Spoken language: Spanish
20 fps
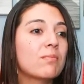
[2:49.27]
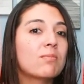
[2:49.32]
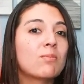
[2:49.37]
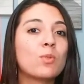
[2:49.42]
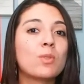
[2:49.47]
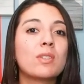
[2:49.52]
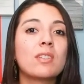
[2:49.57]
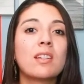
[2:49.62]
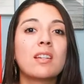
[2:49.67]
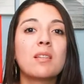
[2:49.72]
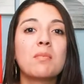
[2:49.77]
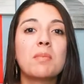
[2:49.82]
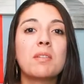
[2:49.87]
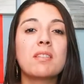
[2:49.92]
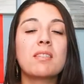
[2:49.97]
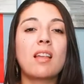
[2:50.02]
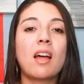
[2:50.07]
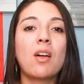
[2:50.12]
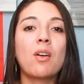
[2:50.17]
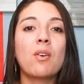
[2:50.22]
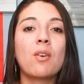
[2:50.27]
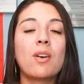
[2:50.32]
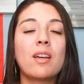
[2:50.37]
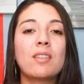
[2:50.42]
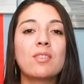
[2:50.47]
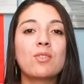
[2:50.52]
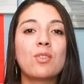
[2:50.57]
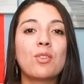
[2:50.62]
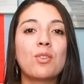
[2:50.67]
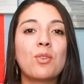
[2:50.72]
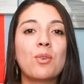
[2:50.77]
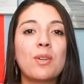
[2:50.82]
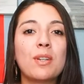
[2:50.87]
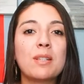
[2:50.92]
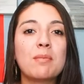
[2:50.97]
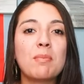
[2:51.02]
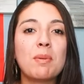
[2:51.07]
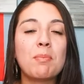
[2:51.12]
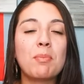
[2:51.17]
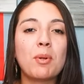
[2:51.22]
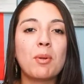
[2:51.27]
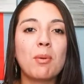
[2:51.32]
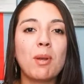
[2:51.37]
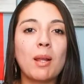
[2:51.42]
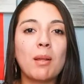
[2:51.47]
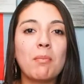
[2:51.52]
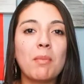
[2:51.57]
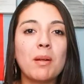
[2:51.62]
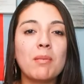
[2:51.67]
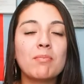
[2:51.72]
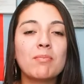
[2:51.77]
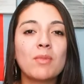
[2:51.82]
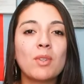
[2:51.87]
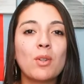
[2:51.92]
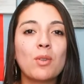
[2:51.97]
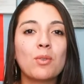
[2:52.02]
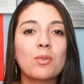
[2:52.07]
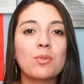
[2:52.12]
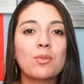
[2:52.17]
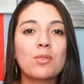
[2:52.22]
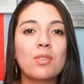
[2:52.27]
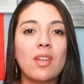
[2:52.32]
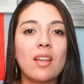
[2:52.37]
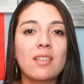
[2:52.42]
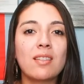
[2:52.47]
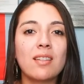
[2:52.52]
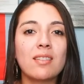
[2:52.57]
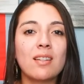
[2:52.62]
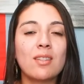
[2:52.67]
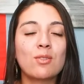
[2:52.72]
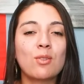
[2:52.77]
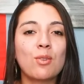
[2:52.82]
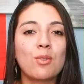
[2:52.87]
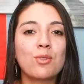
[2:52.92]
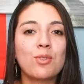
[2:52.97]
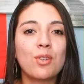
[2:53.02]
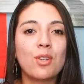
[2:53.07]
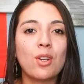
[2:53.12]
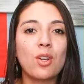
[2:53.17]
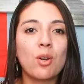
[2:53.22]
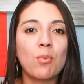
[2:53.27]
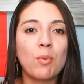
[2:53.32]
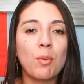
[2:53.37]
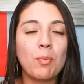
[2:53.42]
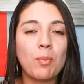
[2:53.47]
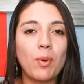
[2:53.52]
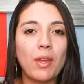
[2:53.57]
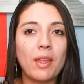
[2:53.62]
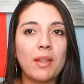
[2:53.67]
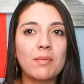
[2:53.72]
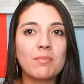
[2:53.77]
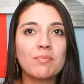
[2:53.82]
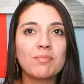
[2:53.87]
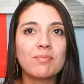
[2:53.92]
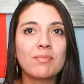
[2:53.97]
no están en mi estado, esto no es mi problema, ustedes allá solucionen como puedan.